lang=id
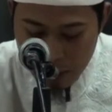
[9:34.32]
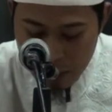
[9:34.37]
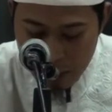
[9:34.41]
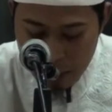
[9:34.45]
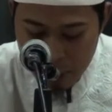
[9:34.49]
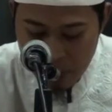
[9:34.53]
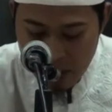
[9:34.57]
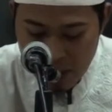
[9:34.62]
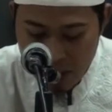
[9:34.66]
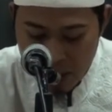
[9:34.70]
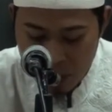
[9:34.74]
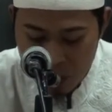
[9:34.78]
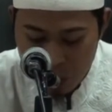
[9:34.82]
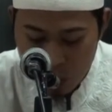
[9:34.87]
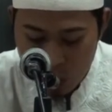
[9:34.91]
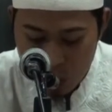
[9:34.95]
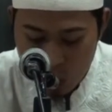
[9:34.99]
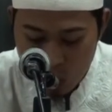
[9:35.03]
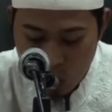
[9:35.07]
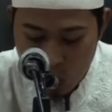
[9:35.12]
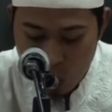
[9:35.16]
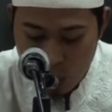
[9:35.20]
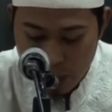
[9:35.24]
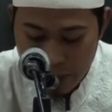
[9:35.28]
Mathalu
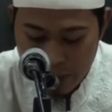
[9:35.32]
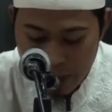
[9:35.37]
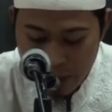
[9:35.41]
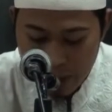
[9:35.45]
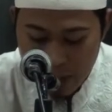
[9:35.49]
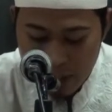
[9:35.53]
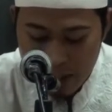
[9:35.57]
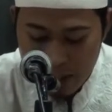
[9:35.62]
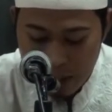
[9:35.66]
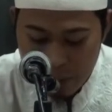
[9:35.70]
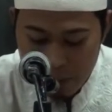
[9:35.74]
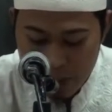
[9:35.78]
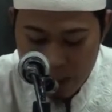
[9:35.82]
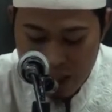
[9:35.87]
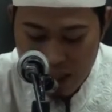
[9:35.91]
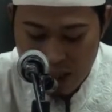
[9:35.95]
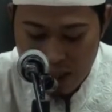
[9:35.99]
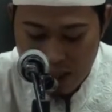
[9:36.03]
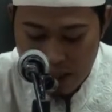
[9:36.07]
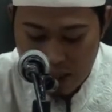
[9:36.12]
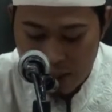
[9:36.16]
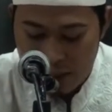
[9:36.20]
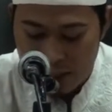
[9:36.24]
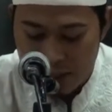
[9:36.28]
nurihi
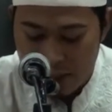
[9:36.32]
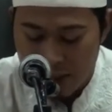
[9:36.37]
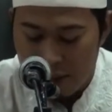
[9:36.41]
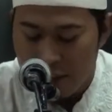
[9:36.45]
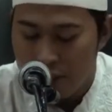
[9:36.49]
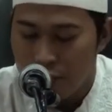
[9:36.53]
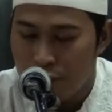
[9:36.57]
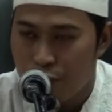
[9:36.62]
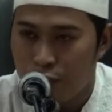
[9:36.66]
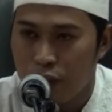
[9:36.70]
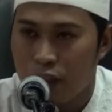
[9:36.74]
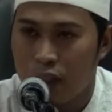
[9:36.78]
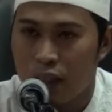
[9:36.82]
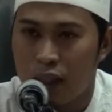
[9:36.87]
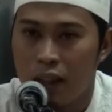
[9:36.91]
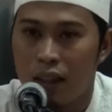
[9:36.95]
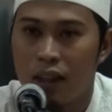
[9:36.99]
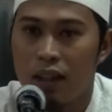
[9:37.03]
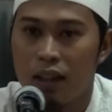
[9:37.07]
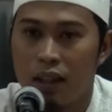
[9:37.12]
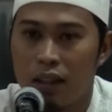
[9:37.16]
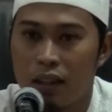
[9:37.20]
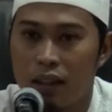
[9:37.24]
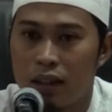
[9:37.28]
kamishkatin
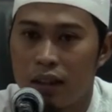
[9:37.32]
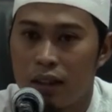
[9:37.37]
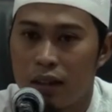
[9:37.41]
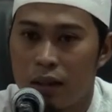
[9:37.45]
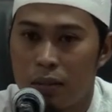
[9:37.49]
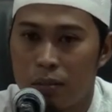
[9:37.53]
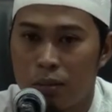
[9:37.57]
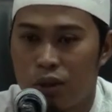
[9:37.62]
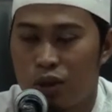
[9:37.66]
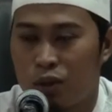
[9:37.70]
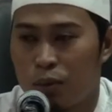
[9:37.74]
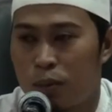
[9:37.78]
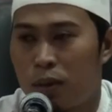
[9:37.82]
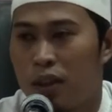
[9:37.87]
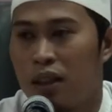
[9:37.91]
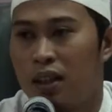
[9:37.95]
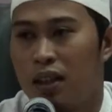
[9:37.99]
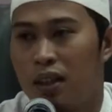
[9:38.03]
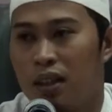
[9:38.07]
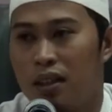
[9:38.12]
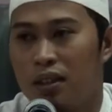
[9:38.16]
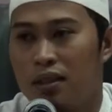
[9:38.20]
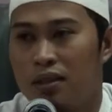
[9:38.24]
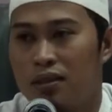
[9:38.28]
fiha
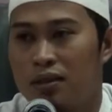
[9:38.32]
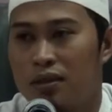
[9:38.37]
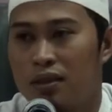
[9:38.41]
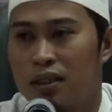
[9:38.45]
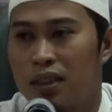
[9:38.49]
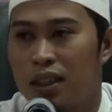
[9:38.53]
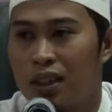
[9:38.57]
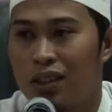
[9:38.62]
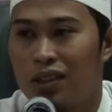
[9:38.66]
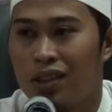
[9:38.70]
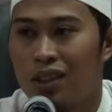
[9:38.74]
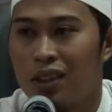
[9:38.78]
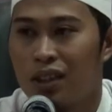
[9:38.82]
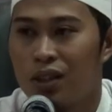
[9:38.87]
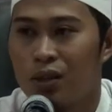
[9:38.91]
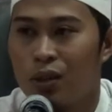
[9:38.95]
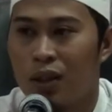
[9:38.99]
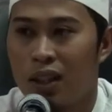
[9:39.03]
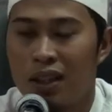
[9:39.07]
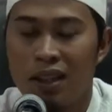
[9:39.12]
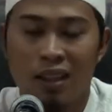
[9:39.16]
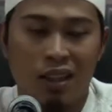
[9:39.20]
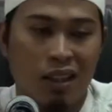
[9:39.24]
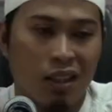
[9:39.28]
misbah. Di sini
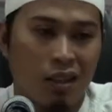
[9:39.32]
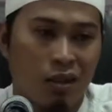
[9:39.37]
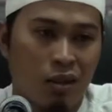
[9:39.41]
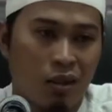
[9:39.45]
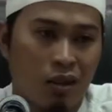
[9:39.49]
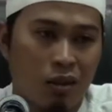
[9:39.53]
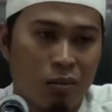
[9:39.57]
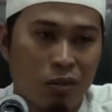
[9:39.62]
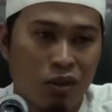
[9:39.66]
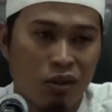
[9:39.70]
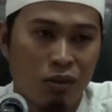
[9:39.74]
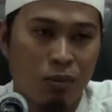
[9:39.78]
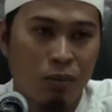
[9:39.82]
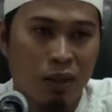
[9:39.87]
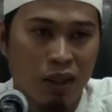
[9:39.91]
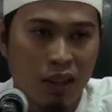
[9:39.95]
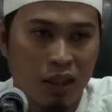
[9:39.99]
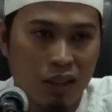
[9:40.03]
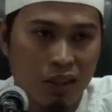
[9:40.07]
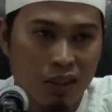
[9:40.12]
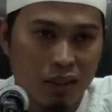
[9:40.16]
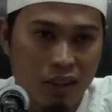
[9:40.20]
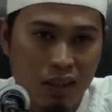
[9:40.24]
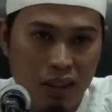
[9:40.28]
juga nakirah misbah.
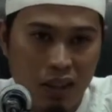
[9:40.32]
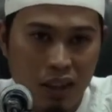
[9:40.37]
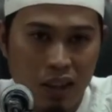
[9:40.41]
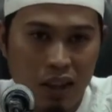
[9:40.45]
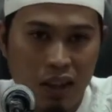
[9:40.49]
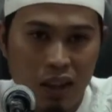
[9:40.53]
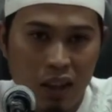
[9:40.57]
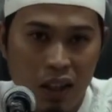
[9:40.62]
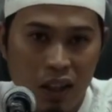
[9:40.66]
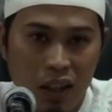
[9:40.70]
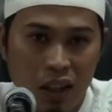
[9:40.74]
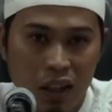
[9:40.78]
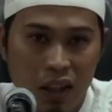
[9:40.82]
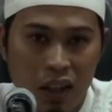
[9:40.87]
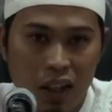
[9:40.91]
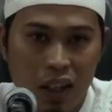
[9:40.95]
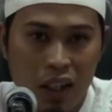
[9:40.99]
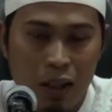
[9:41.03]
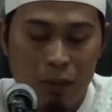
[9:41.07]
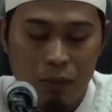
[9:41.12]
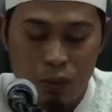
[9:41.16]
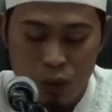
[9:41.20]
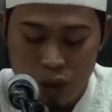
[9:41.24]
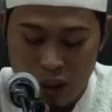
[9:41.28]

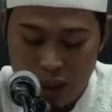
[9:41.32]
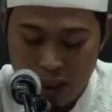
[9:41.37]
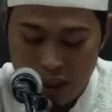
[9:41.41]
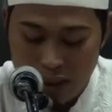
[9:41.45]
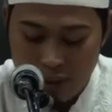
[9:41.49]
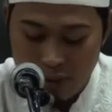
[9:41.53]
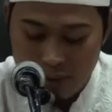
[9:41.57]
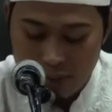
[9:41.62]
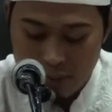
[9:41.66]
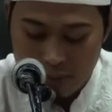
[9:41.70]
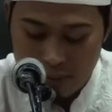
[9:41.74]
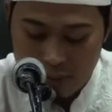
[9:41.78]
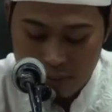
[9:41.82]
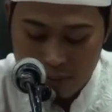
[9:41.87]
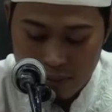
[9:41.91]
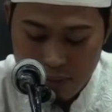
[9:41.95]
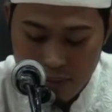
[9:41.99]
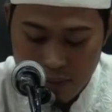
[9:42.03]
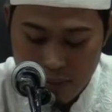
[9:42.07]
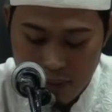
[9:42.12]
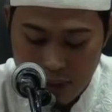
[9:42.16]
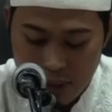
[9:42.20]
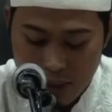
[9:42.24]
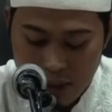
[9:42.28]
Kemudian
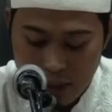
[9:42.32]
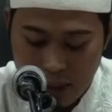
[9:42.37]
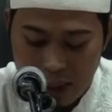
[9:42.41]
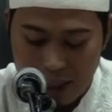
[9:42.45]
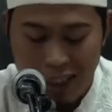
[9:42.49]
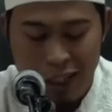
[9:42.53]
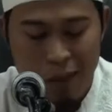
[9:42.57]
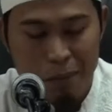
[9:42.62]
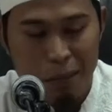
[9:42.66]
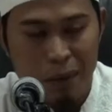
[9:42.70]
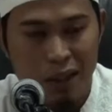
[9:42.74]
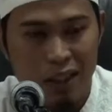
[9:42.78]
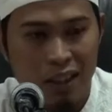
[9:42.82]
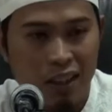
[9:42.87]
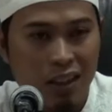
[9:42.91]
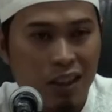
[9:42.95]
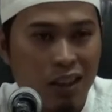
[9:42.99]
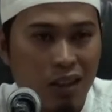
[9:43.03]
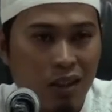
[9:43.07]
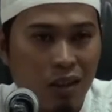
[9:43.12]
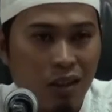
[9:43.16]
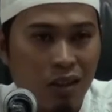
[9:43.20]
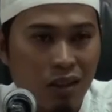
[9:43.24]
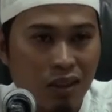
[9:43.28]
kenapa
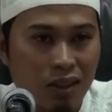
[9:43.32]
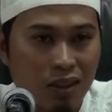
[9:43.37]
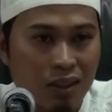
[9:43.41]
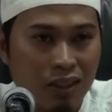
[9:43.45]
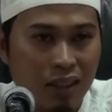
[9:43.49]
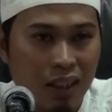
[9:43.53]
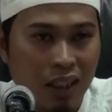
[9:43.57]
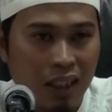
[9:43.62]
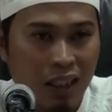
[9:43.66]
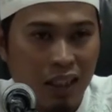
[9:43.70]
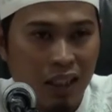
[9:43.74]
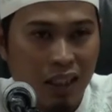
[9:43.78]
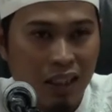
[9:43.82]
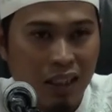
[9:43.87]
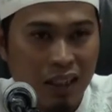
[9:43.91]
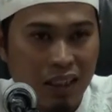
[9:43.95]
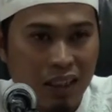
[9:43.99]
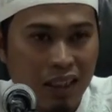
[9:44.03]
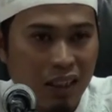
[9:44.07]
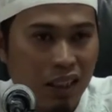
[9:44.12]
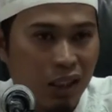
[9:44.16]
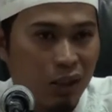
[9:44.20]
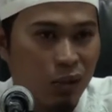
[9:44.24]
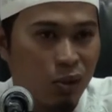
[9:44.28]
nakirah? Nah,
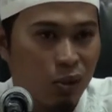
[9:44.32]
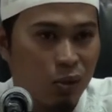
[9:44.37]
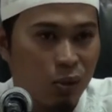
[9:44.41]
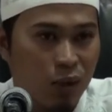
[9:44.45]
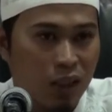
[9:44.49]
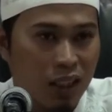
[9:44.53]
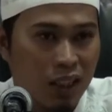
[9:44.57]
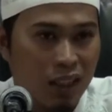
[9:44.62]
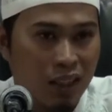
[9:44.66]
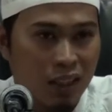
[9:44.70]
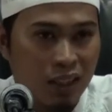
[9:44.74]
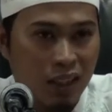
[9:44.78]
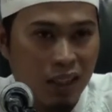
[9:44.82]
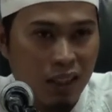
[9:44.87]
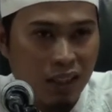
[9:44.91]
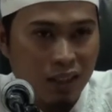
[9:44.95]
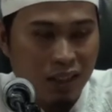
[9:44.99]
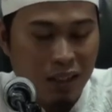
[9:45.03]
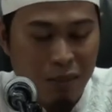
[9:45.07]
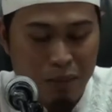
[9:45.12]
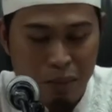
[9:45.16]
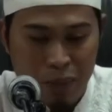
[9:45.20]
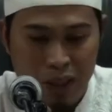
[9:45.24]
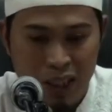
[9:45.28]
itu sudah kita
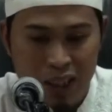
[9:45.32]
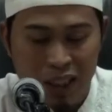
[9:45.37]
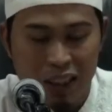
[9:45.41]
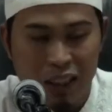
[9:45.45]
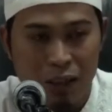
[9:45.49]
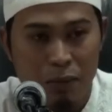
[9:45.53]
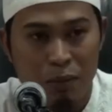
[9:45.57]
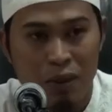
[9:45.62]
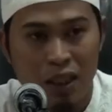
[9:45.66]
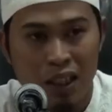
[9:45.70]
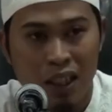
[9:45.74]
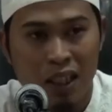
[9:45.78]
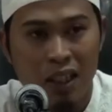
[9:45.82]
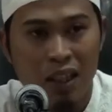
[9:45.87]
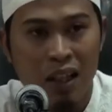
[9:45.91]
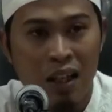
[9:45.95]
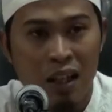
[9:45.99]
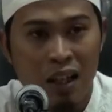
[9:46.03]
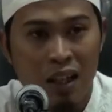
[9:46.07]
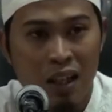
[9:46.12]
sampaikan kemarin